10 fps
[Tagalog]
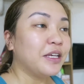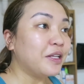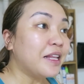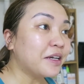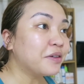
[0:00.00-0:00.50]

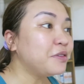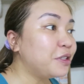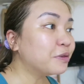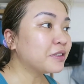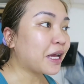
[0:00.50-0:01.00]
Yun lang
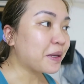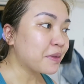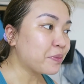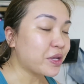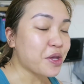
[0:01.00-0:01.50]
yung
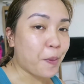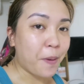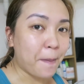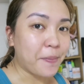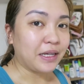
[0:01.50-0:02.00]
time na pwede ako
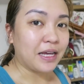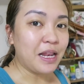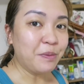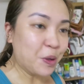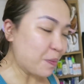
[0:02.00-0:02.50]
makapag,
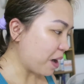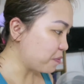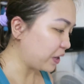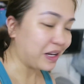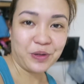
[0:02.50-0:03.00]
alam niyo,
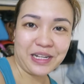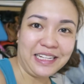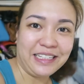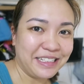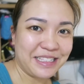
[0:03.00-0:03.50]
makabuelo ng
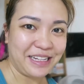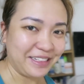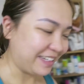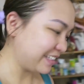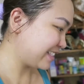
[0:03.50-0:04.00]

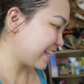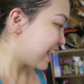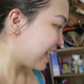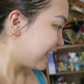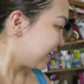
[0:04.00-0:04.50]
linis-linis.
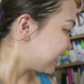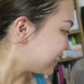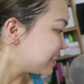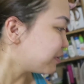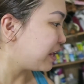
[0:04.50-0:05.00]

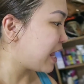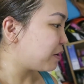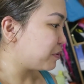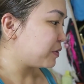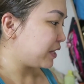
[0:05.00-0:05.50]

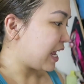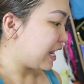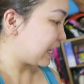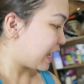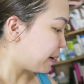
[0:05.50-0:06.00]
Wala akong
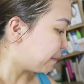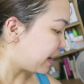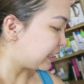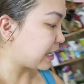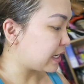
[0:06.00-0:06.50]
inaalaga ang
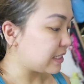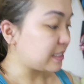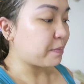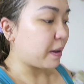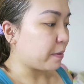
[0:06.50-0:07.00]
bata kasi
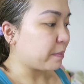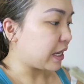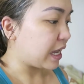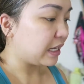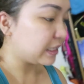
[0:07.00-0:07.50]
si Papa
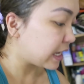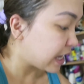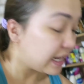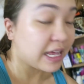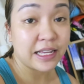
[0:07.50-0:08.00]

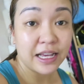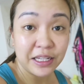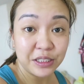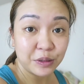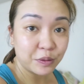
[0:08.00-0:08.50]
nag-aalaga
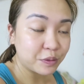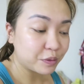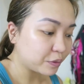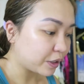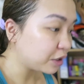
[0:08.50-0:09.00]
kay Ju.
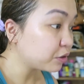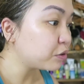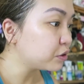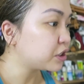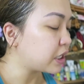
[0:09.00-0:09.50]
Ngayon
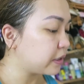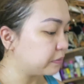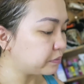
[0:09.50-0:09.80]
tulog siya.